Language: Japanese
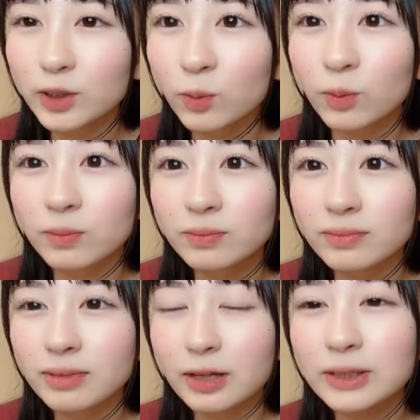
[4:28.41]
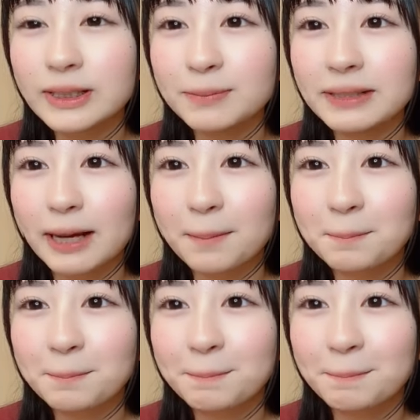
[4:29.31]
そう楽しみがいっ
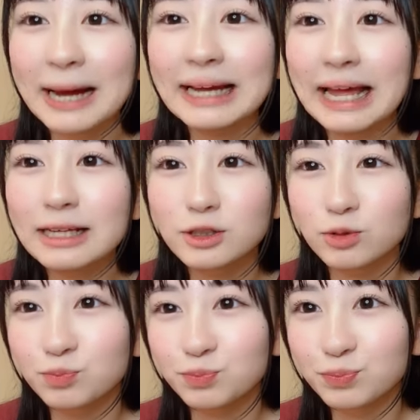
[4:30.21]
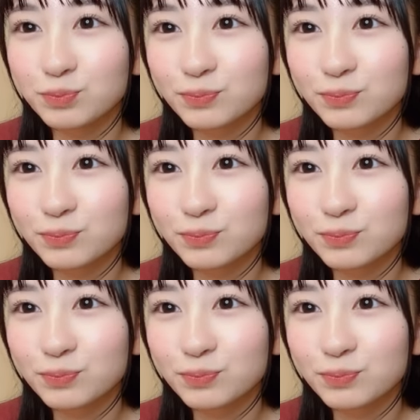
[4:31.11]
ぱいですうんん